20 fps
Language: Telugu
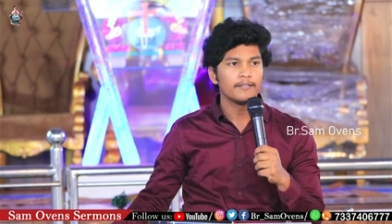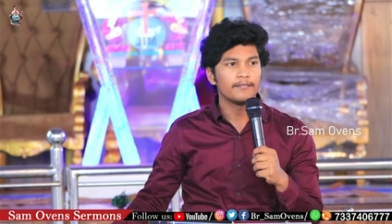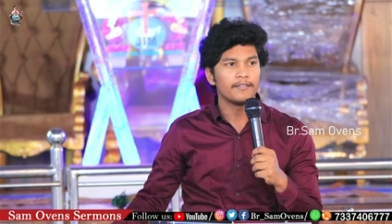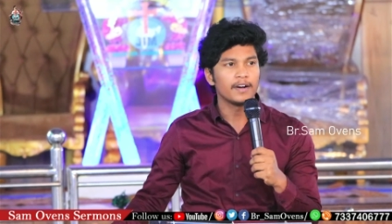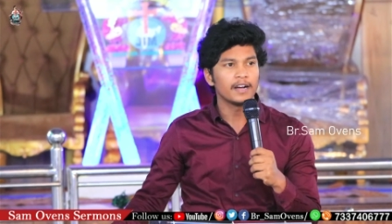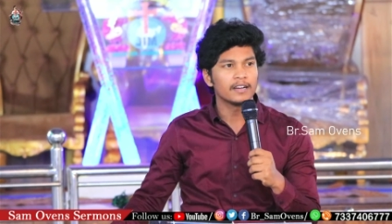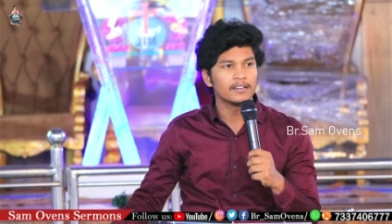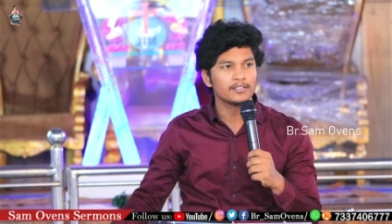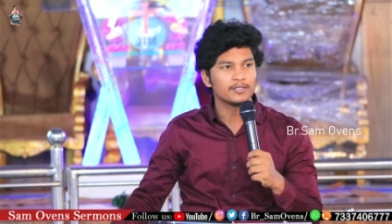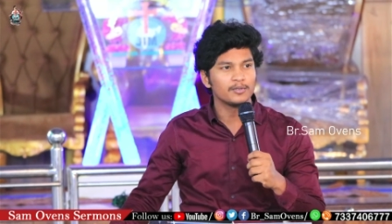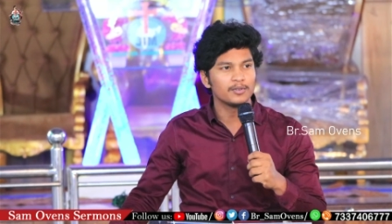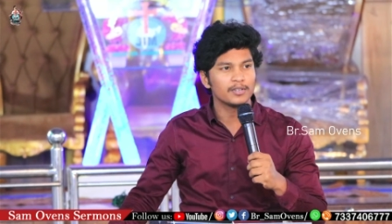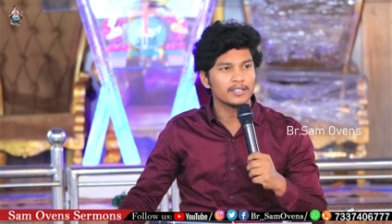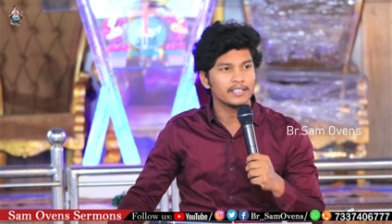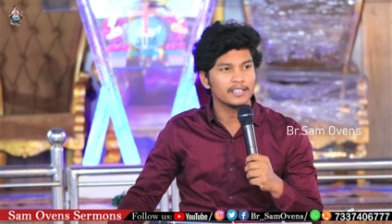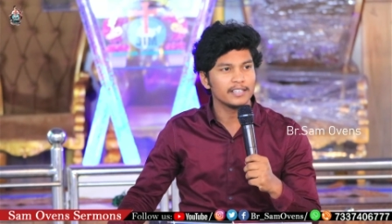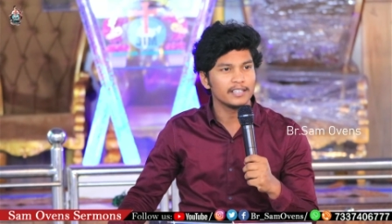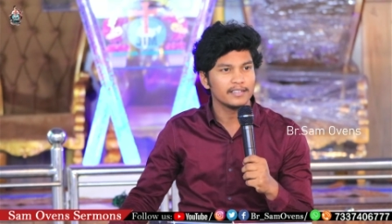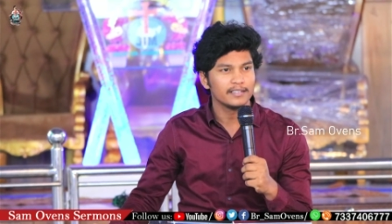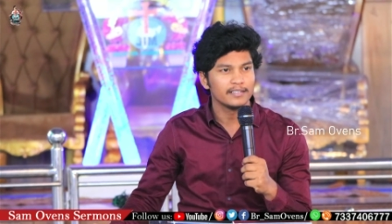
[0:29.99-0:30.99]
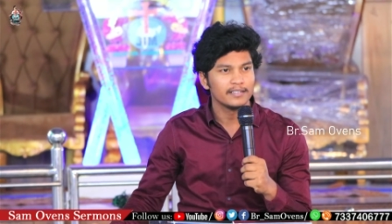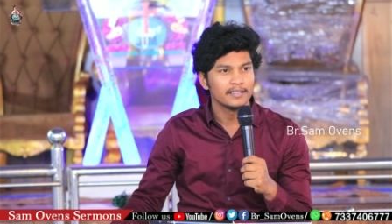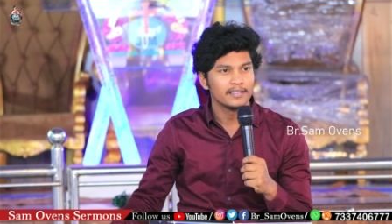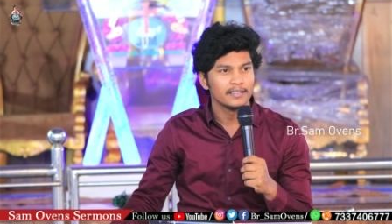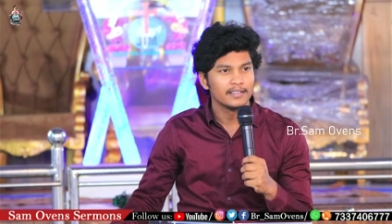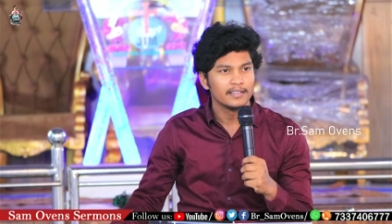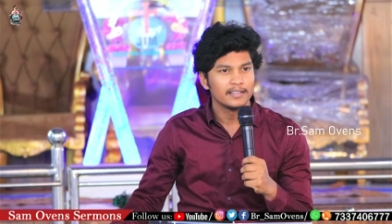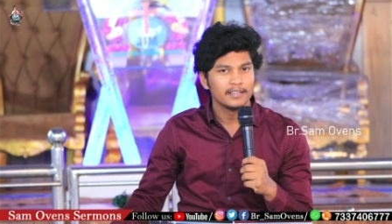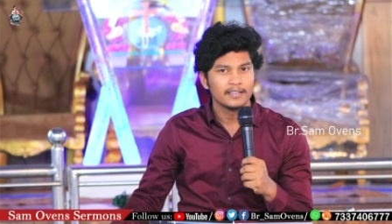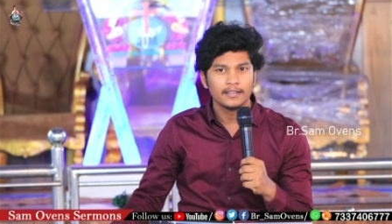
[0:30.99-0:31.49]
ఫంగస్ ఉంటదిగా
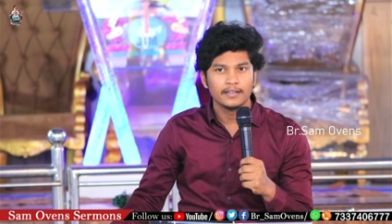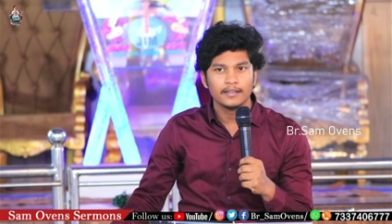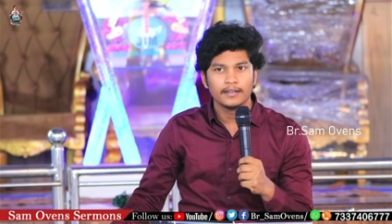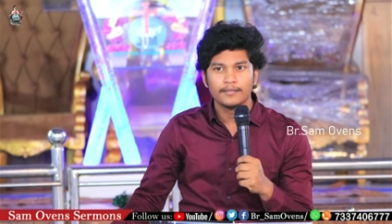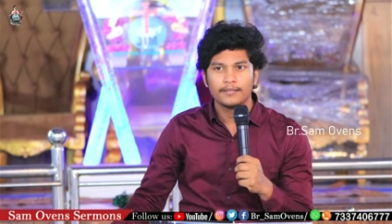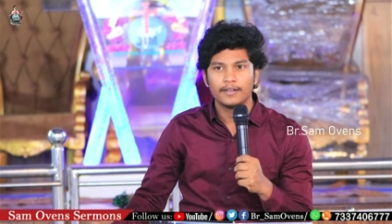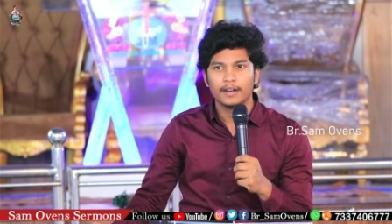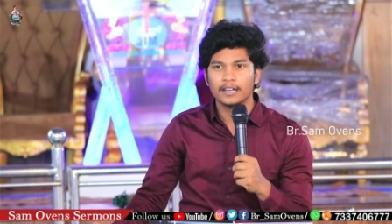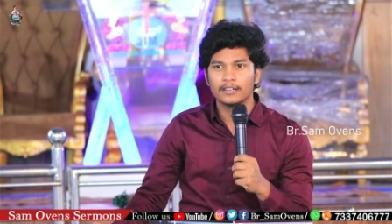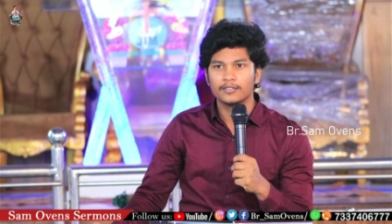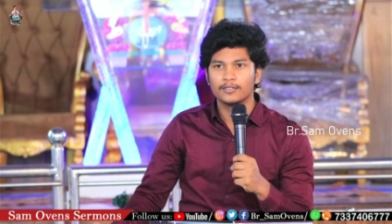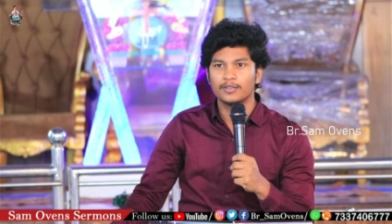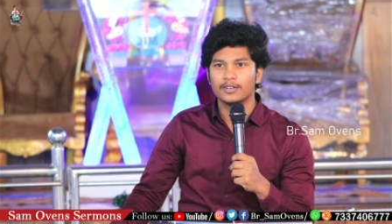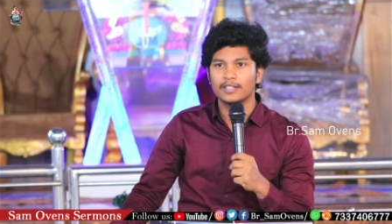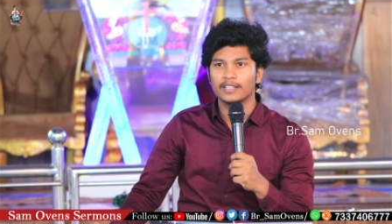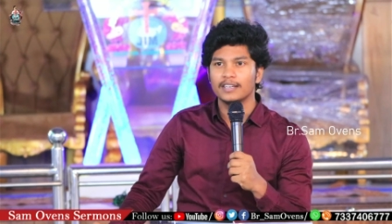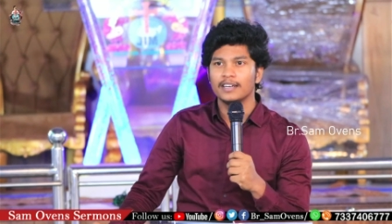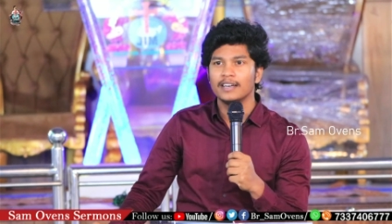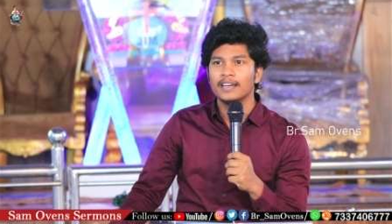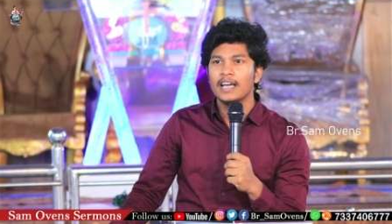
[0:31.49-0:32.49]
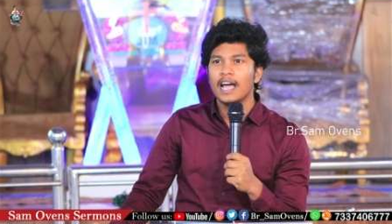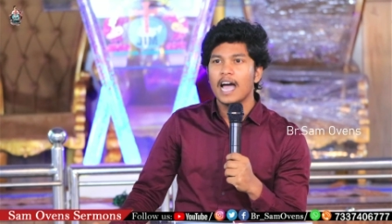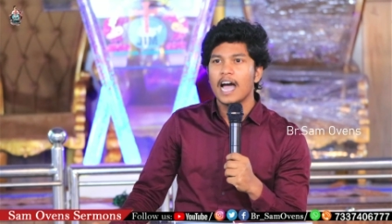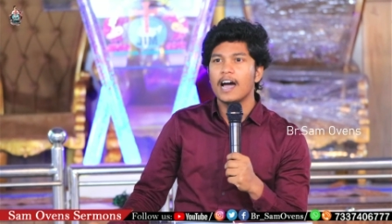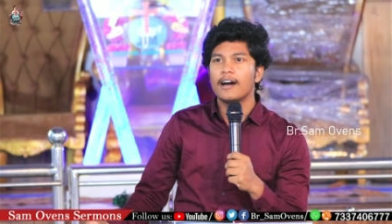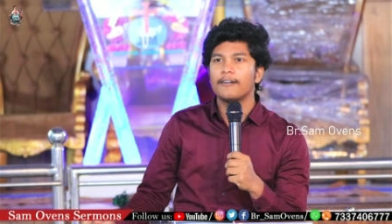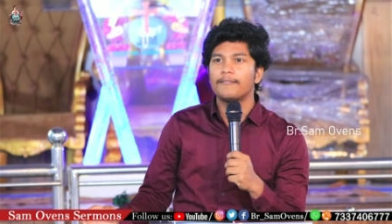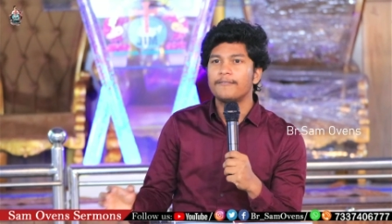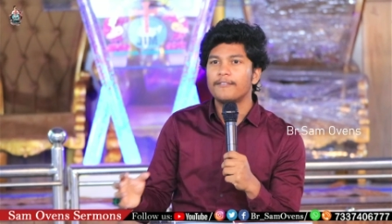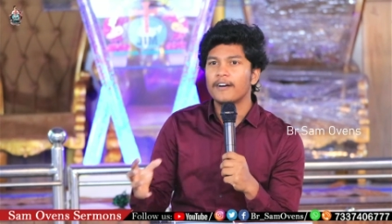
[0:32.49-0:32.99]
ఫంగస్ ఉంటది
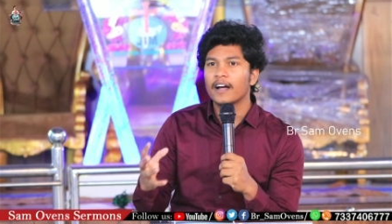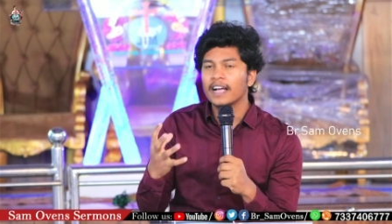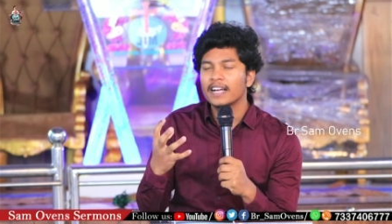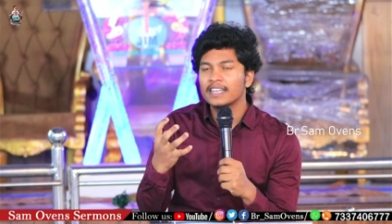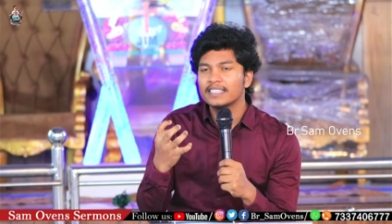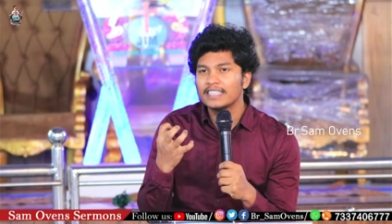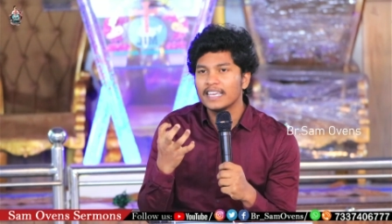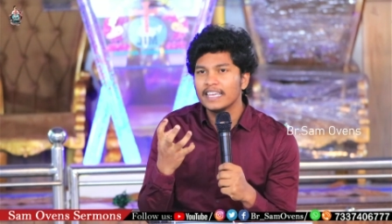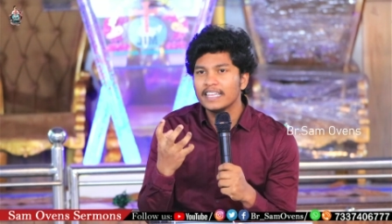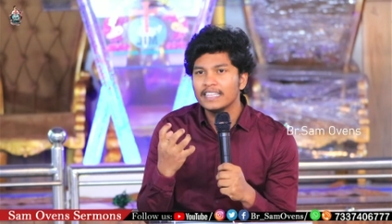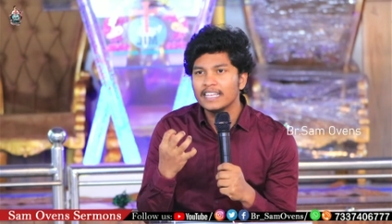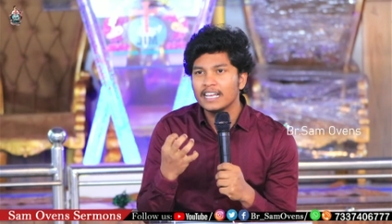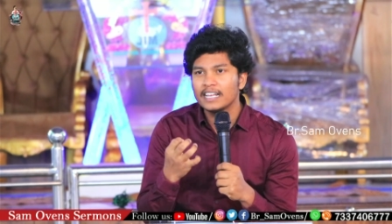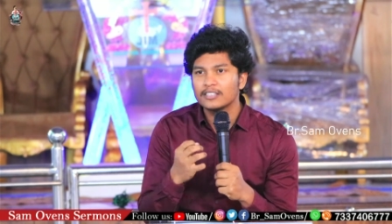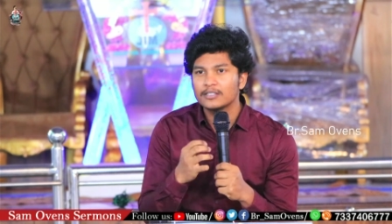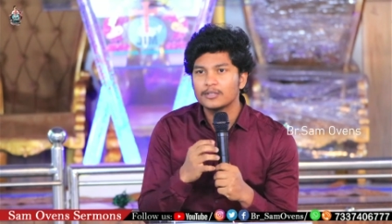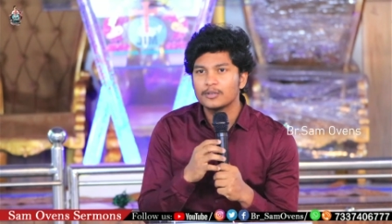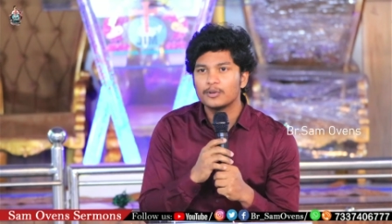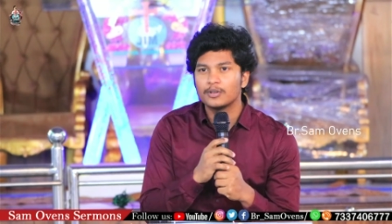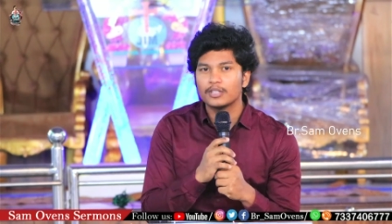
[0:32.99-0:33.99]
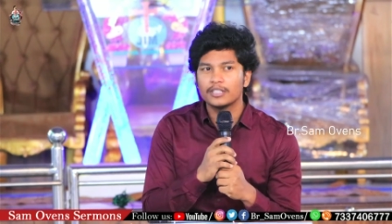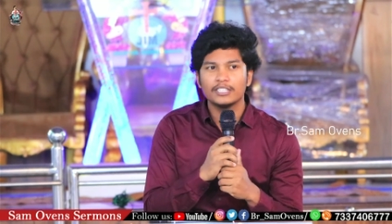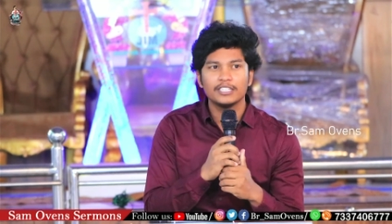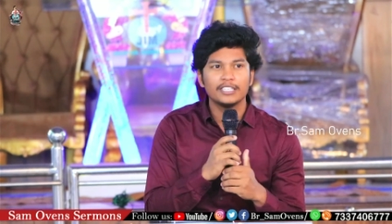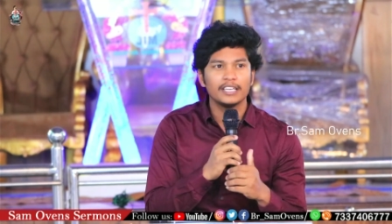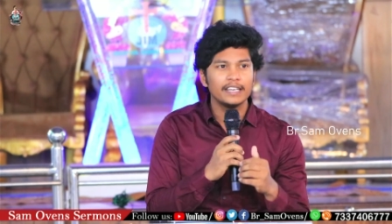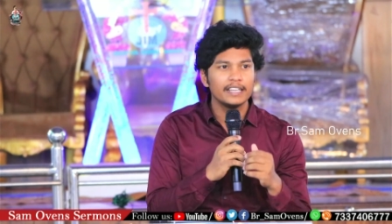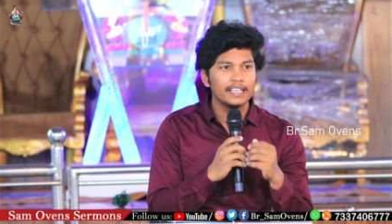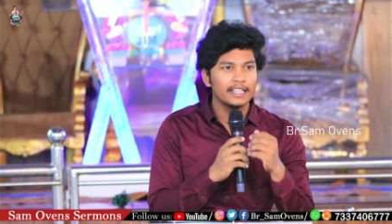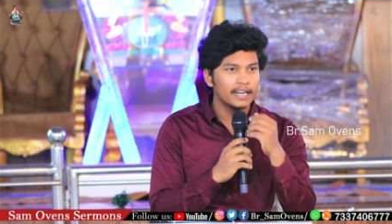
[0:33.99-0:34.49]
ఆ ఫంగస్ ఏం చేస్తుంటది
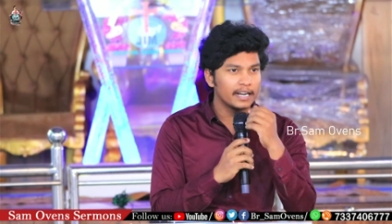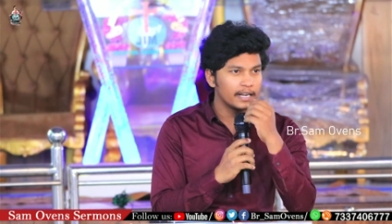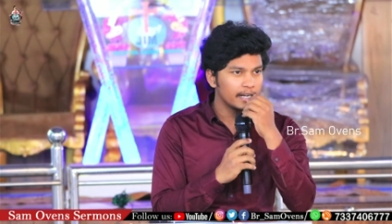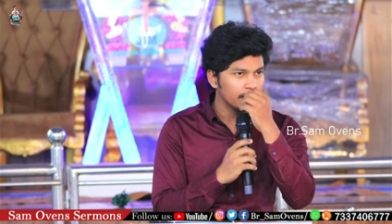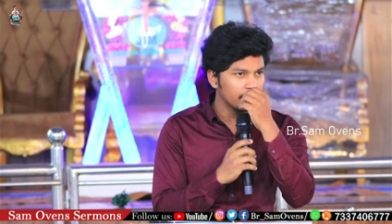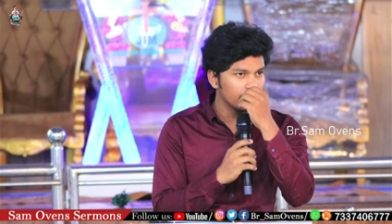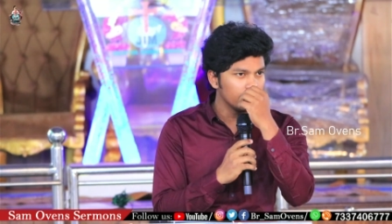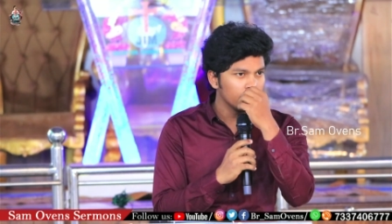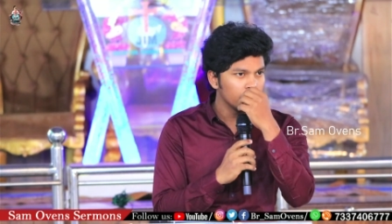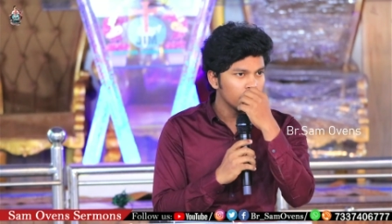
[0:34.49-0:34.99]
శరీరాన్ని